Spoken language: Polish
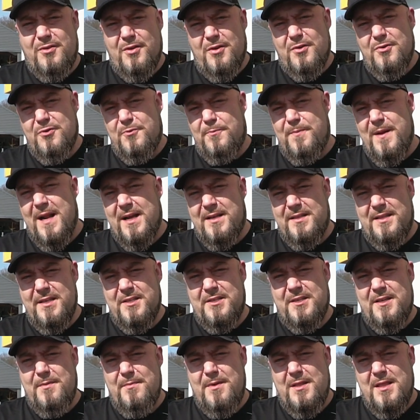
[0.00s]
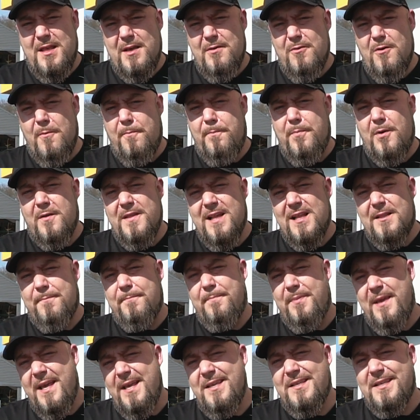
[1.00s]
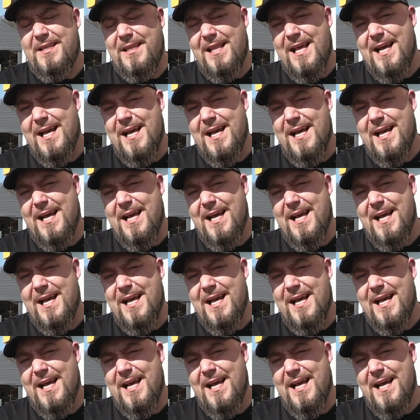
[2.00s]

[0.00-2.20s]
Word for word: to już praktycznie minęło ponad 5